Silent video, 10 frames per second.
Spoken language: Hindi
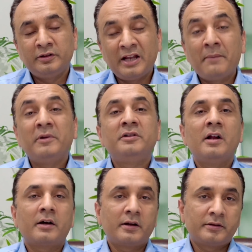डैमेज ना
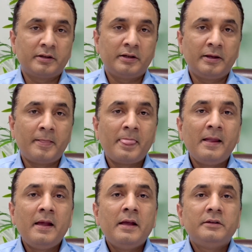कर सके
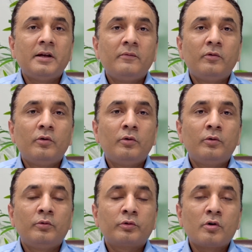जब वो
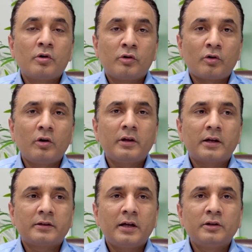उसको कंट्रोल
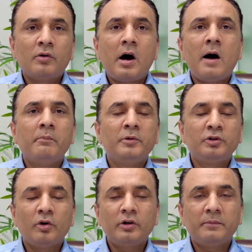करता है तो आम
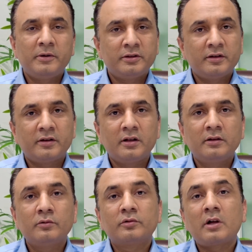मेजोरिटी पेशेंट्स के अंदर
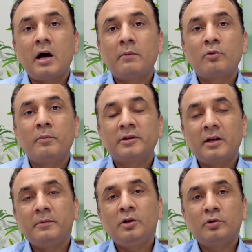उसका आपको पता
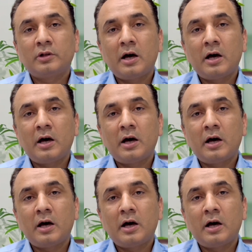भी नहीं होता